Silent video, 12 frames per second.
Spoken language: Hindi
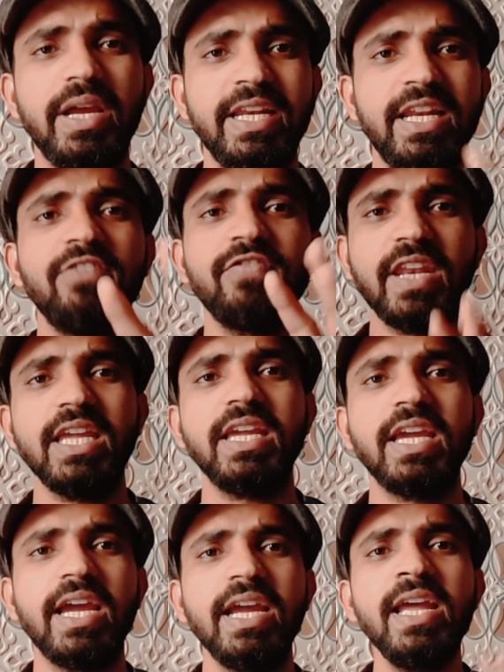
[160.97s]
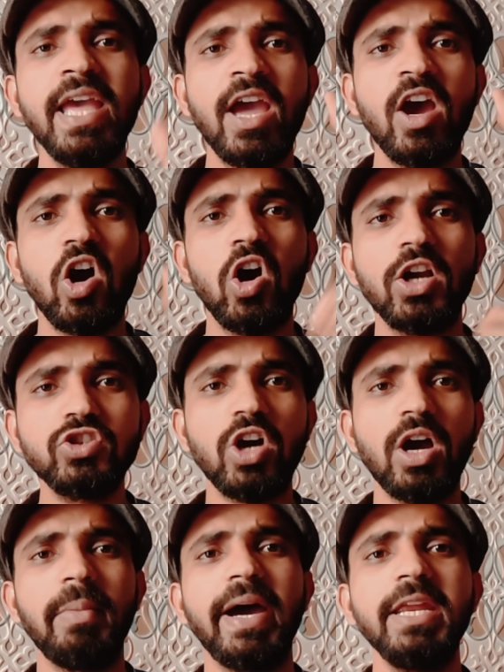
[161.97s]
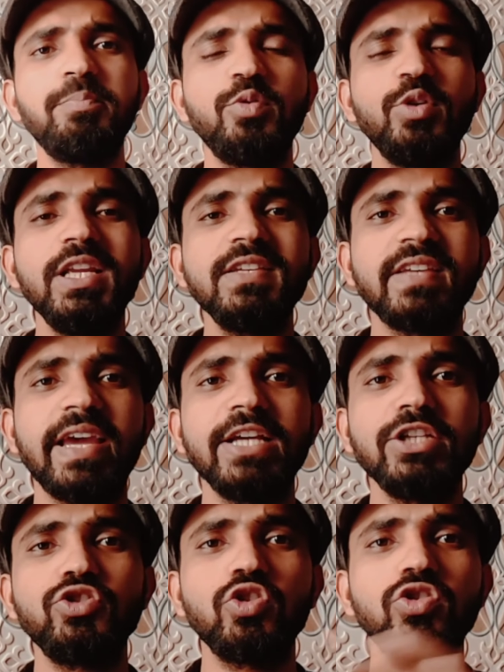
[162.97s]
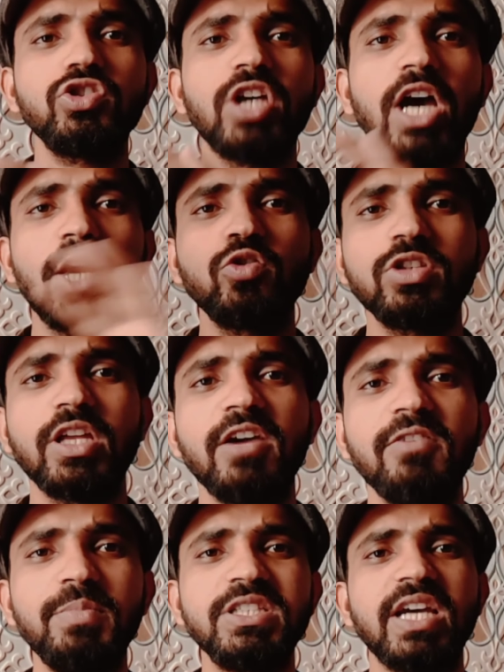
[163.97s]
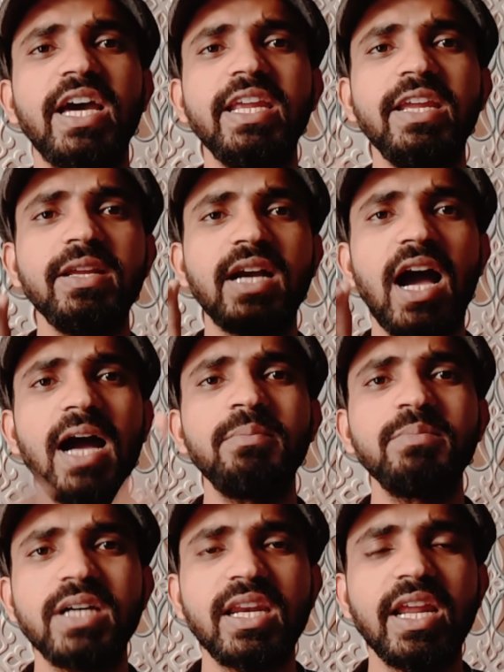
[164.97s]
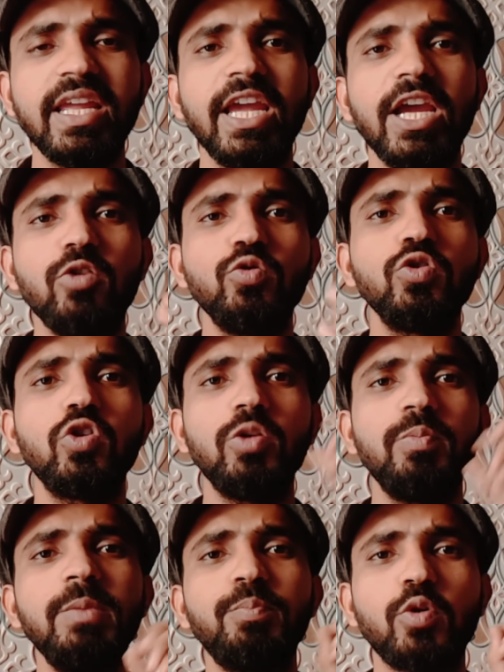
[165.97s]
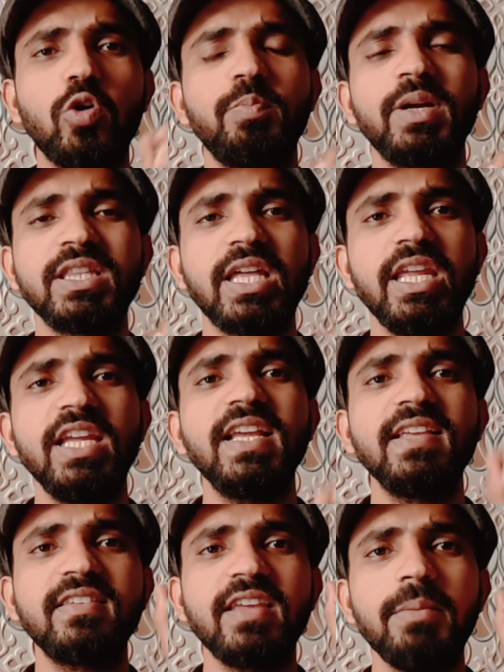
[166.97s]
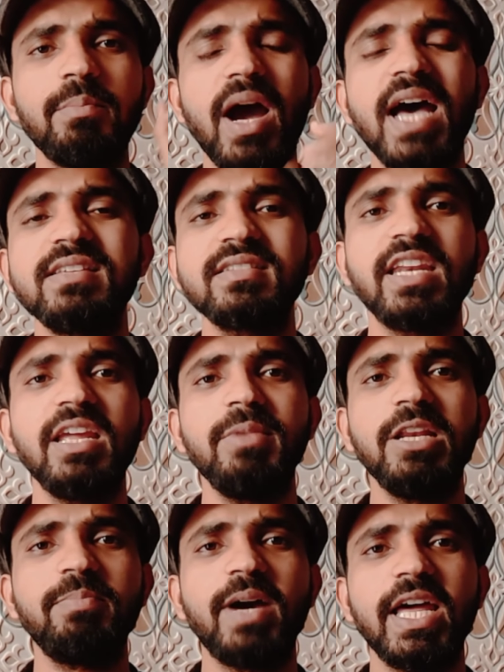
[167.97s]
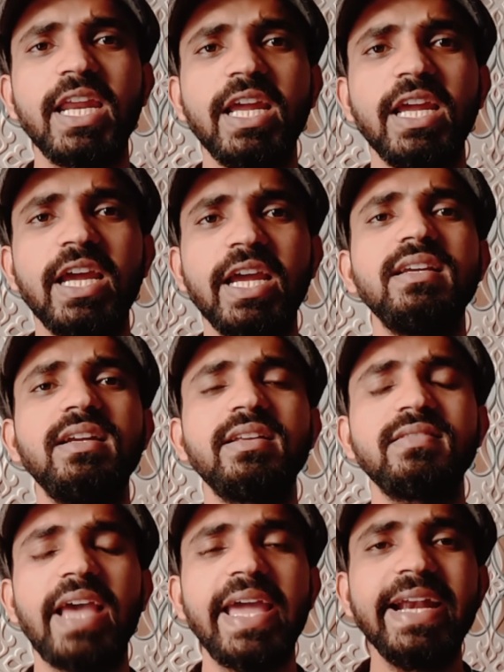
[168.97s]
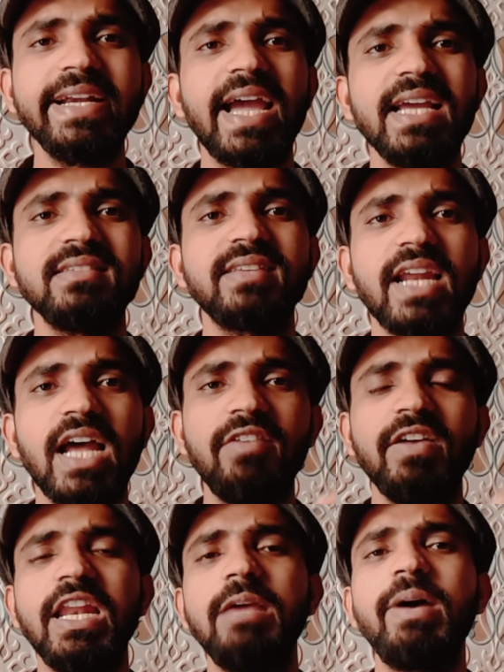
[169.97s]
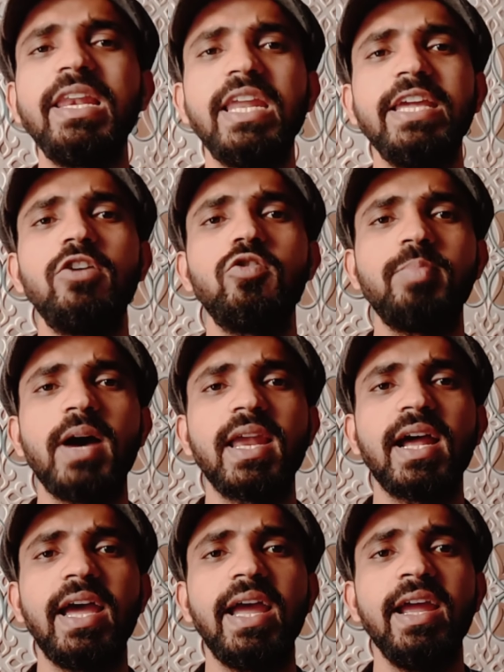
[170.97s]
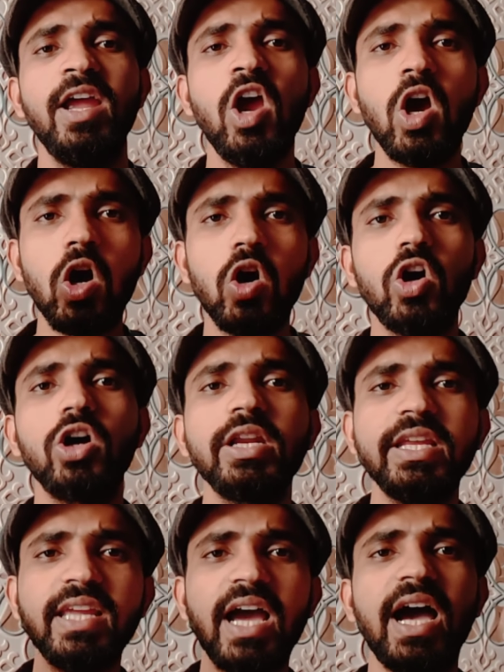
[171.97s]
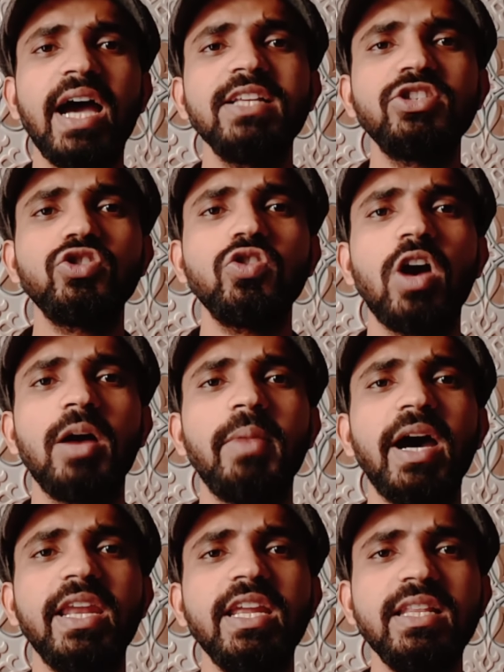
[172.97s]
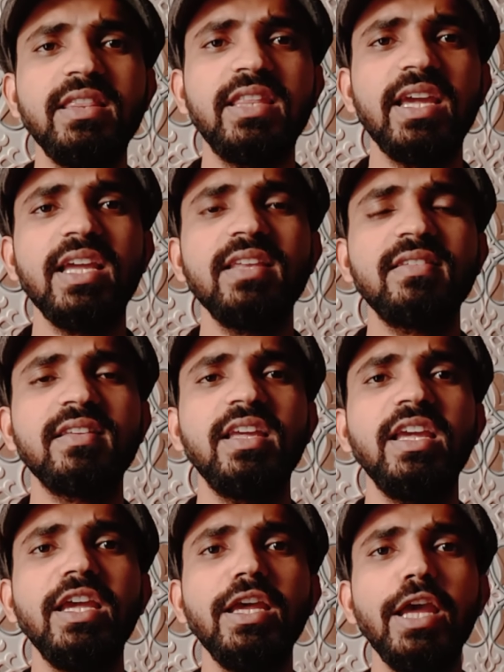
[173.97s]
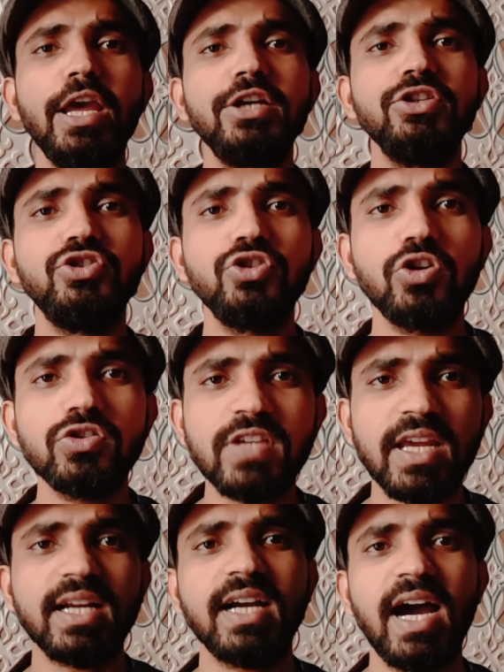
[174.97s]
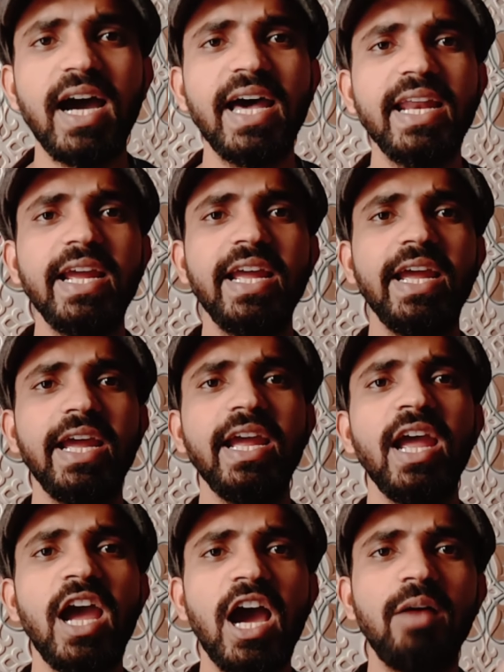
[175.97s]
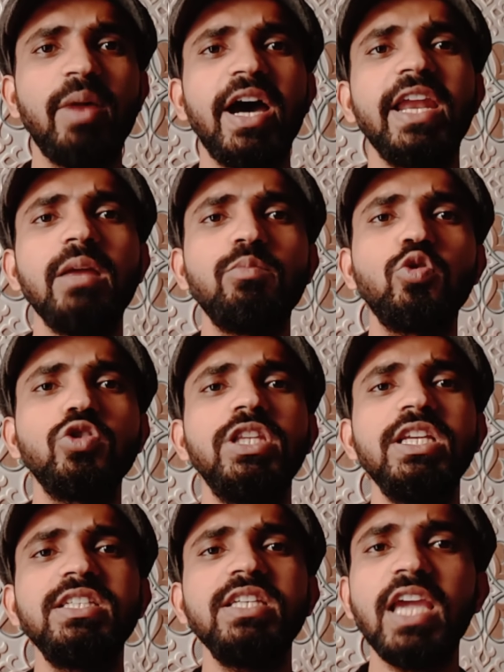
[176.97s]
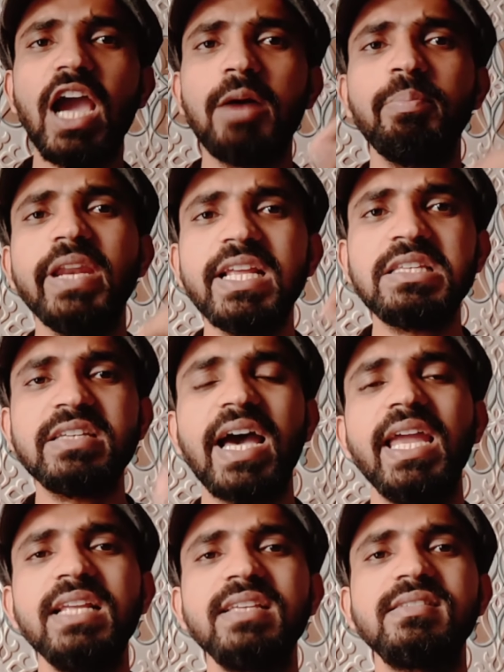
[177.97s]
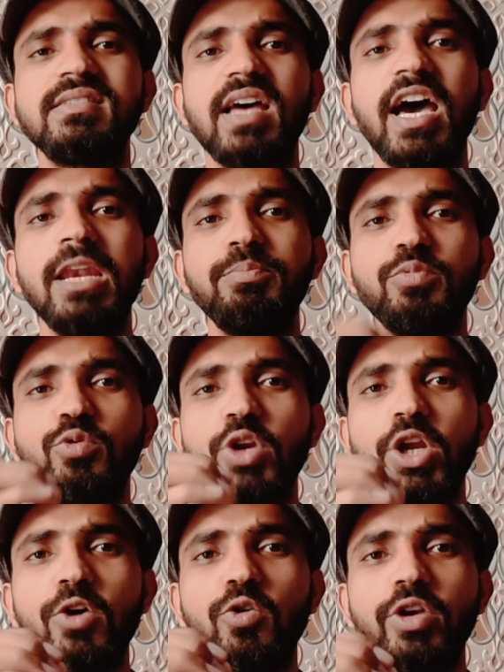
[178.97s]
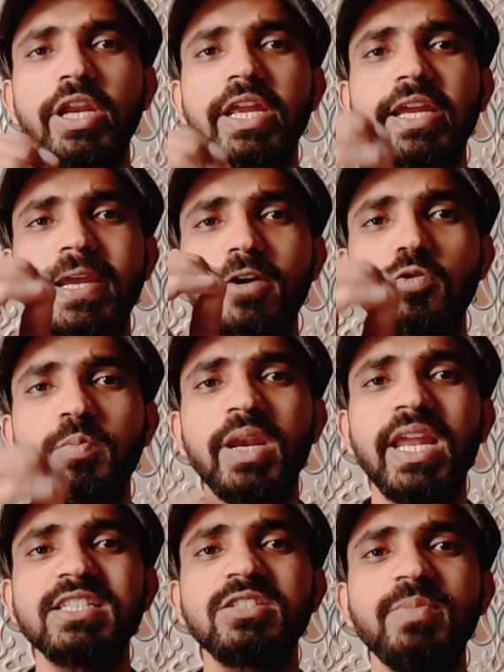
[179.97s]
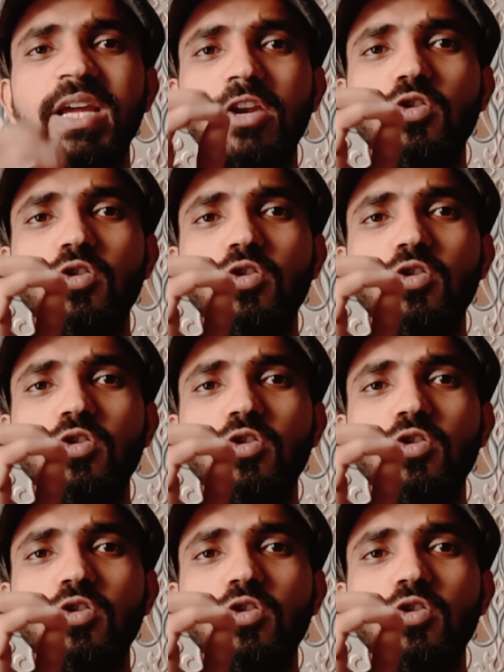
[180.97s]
इनफ नहीं है और जो हमारी पुलिस है जो चारों तरफ बेचारी काम कर रही है उनको भी प्रॉपर तरीके से मास्क नहीं मिल पा रहे हैं सैनिटाइज़र अवेलेबल नहीं हो पा रहा है और यहाँ जो हमारी देश की जो सरकार है हमारे मोदी जी अपने 40 साल पूरे होने के उपलक्ष्य में